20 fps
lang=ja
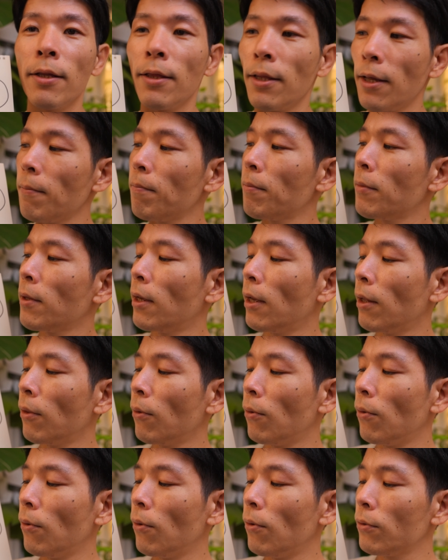ね、あ
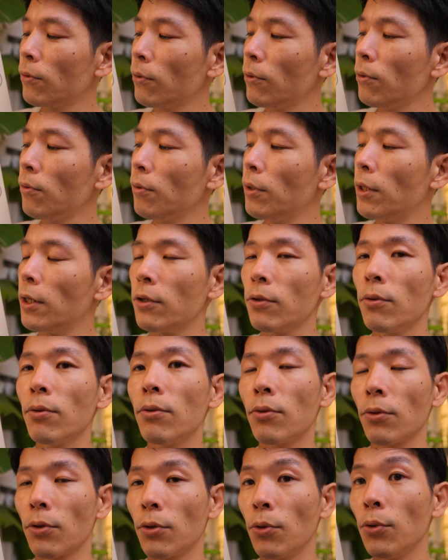のー、そういうふうにちょっ
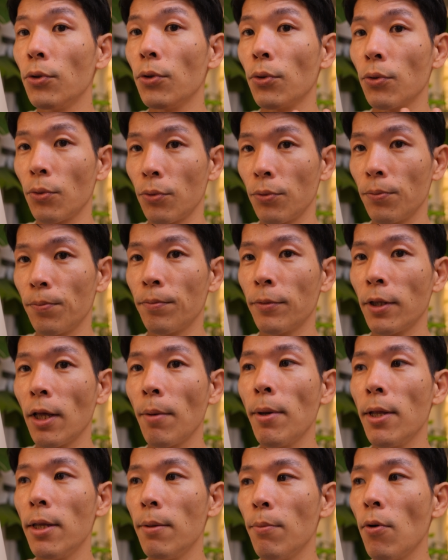と距離を取るた
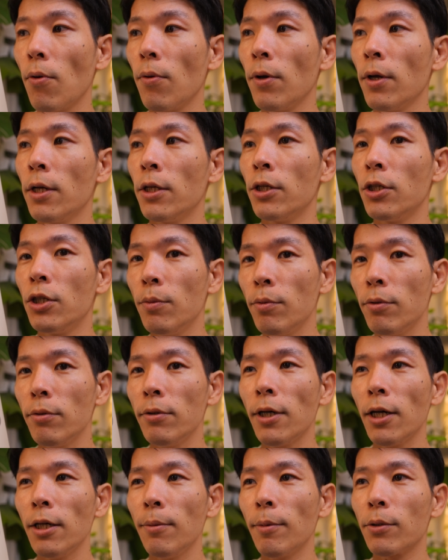めにも、自
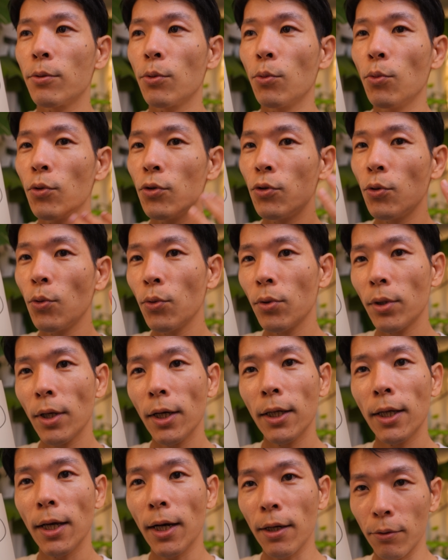分が今その状
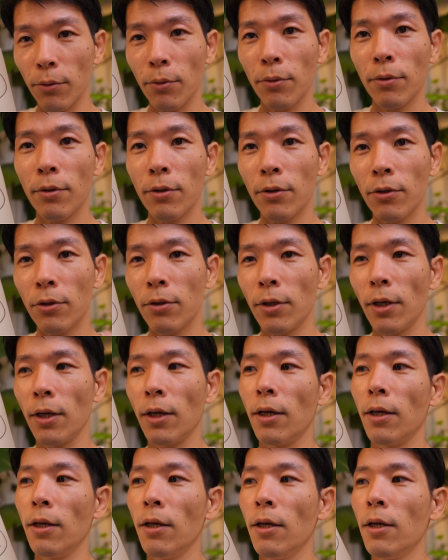態であると。
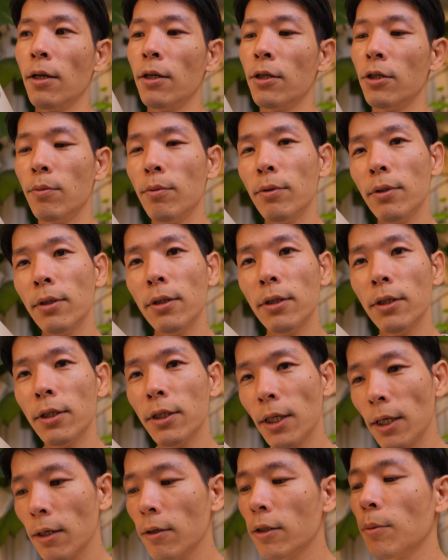えー、自分
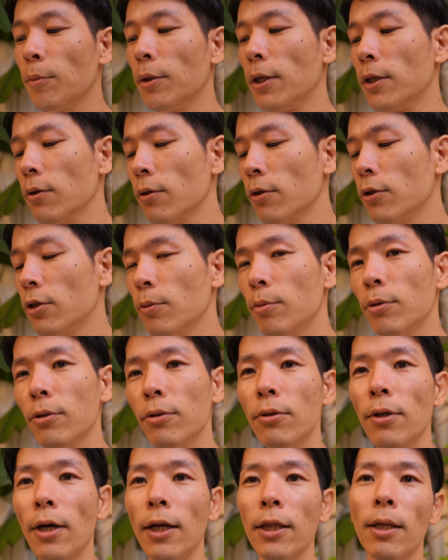じゃなくてもいいですよ。自
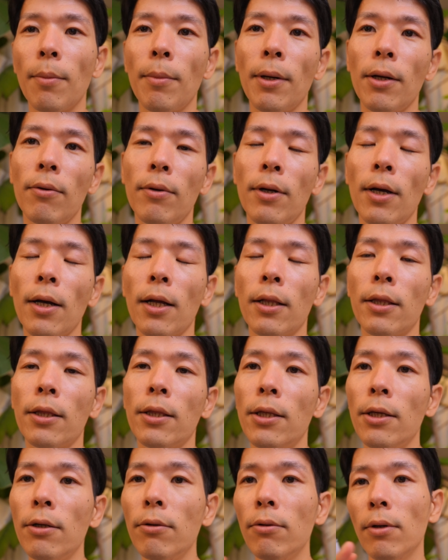分の頭の中っ
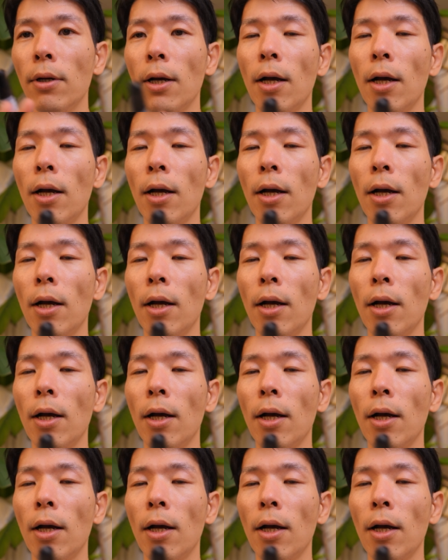ていうの